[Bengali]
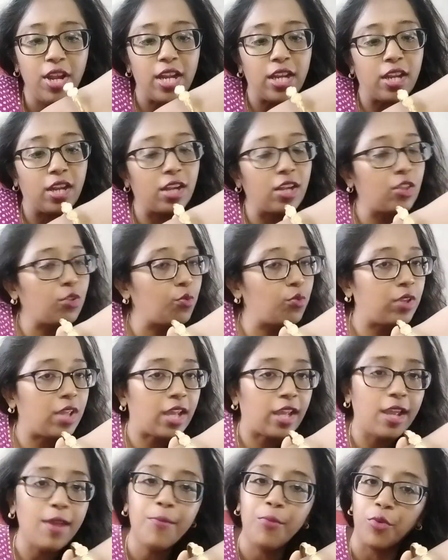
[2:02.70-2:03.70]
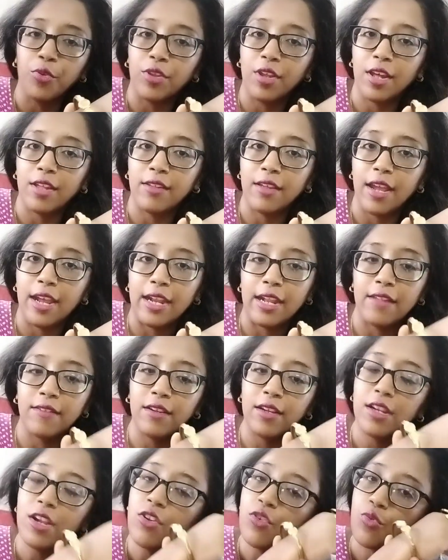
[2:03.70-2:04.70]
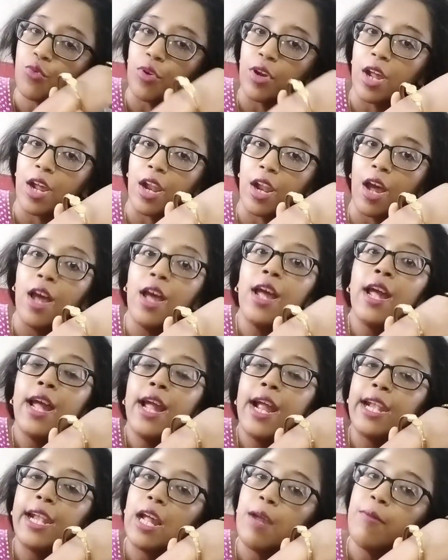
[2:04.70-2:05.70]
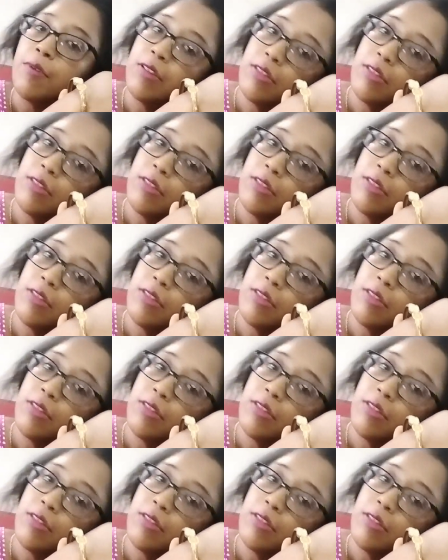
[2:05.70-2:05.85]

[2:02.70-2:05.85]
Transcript: এটা কিন্তু দেখে বোঝা যায় না যেটা সোনা না এটা আমি